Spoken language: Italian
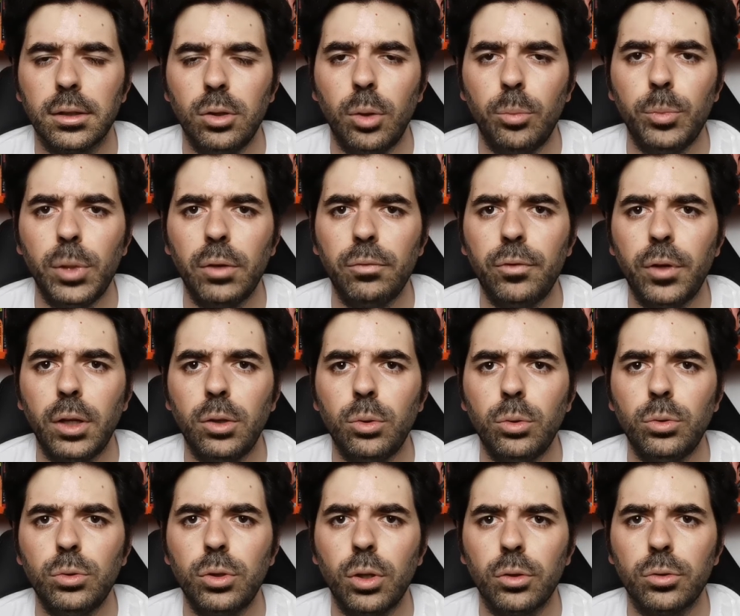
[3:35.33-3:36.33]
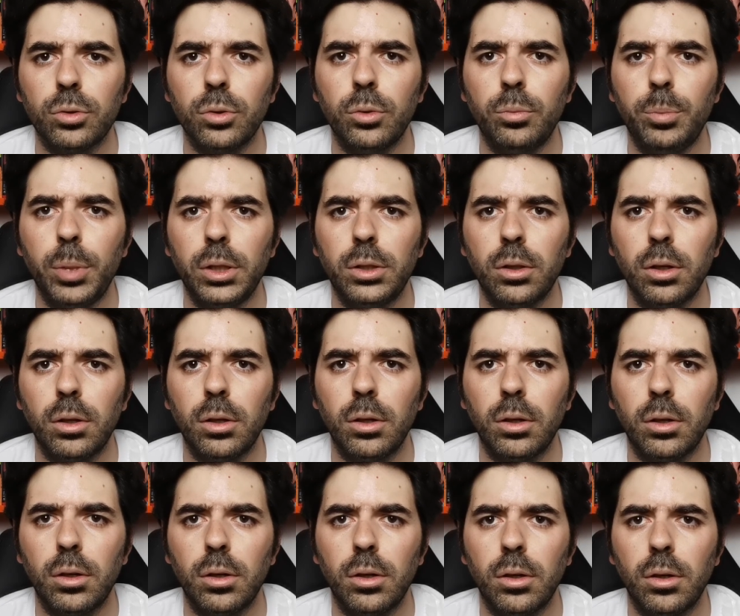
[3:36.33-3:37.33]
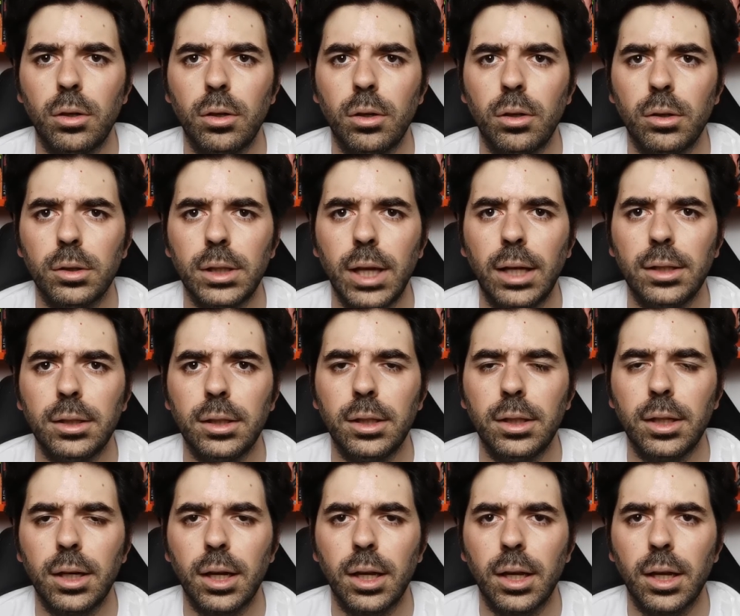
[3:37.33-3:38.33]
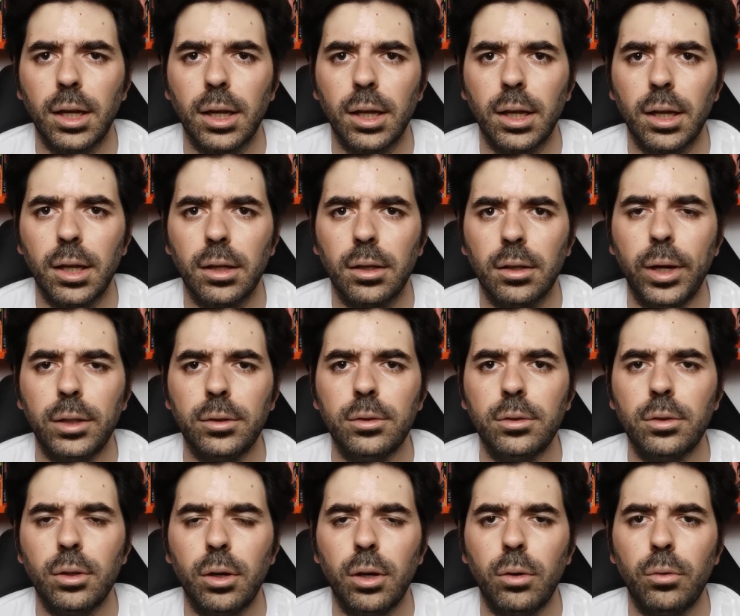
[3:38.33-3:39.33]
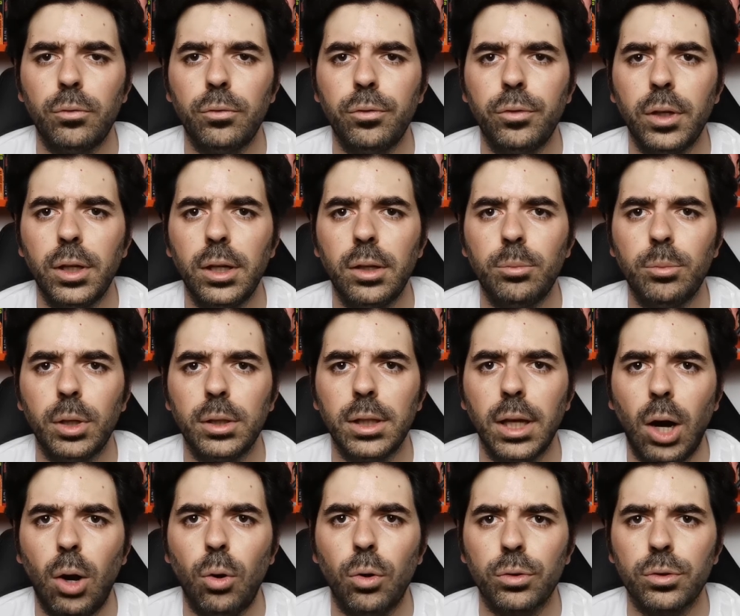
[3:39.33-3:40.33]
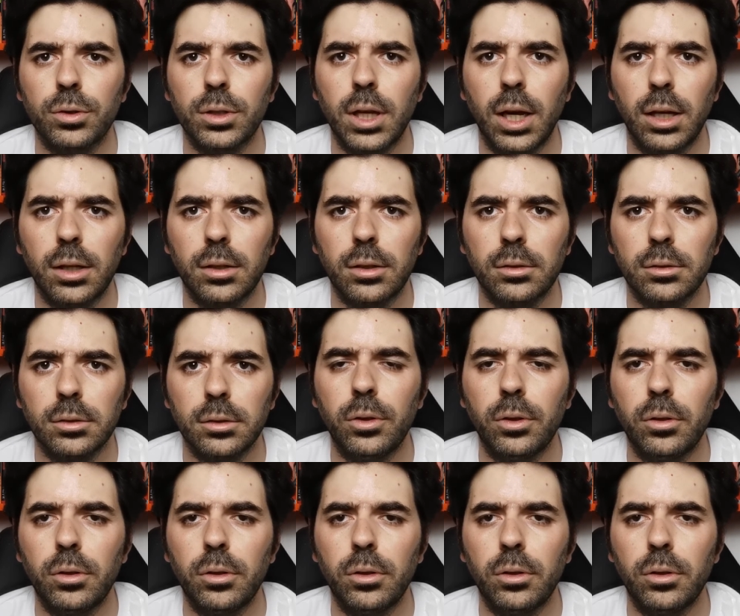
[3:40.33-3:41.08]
non mi è venuto subito da dire questo è un film da Oscar